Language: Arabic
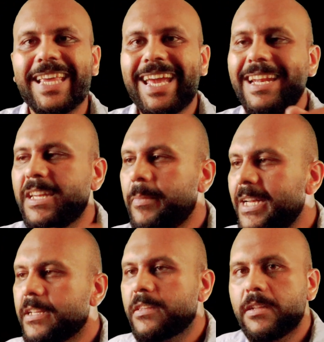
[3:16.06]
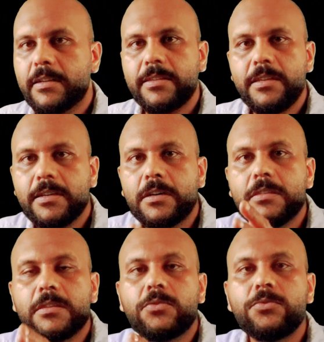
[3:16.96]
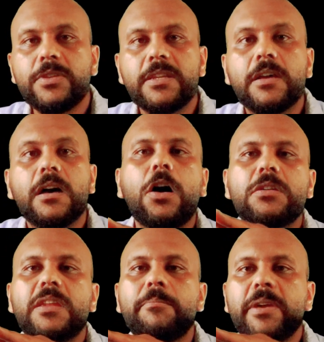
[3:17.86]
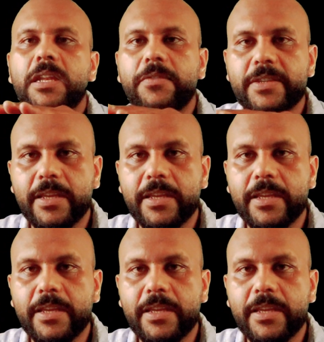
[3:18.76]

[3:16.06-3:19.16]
فتخيل ان مهنه الديلر دي قد تكون اقدم مهنه في